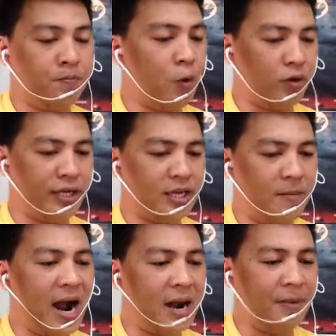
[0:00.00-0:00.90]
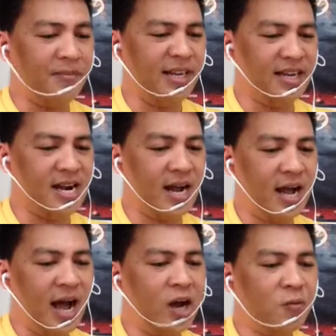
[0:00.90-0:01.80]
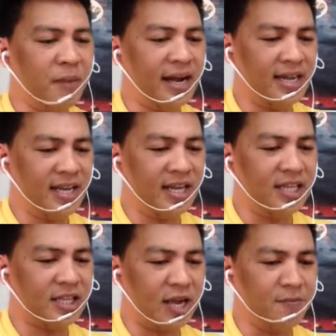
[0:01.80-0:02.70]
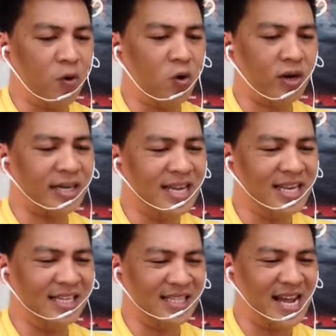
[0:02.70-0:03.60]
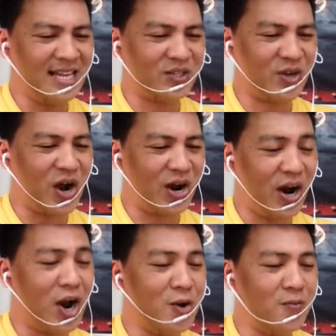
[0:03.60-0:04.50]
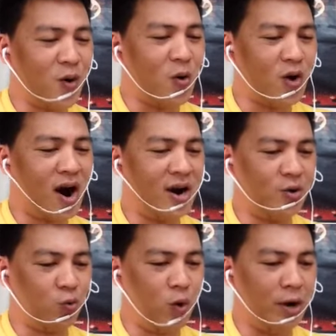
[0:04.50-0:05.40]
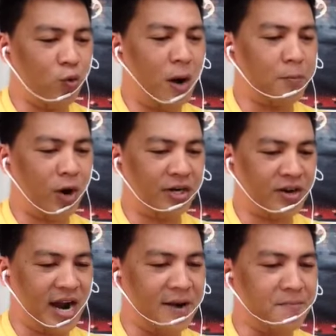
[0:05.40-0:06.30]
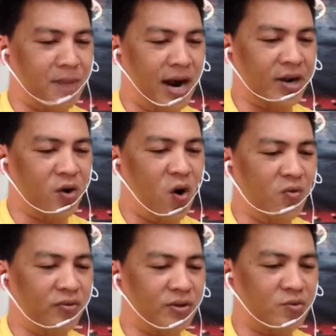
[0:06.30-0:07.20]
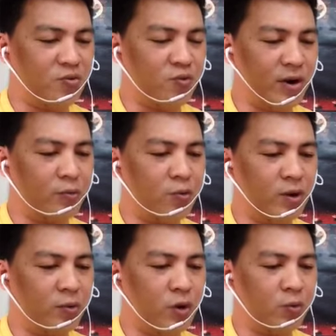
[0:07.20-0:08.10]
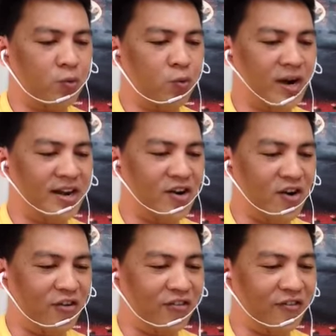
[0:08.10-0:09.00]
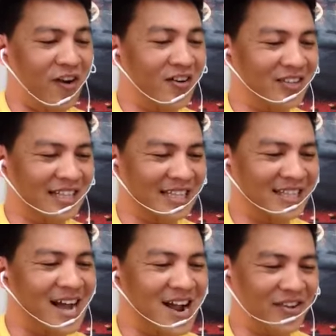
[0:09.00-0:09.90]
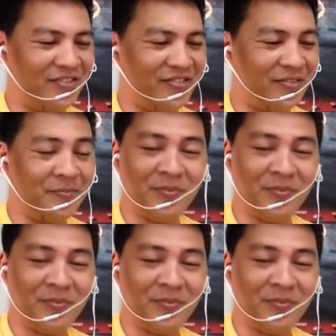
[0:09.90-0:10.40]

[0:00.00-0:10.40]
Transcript: boring ka ba kapamilya? Ano pang hinihintay mo? Kinig na sa MOR 101.9 My Only Radio Phone Life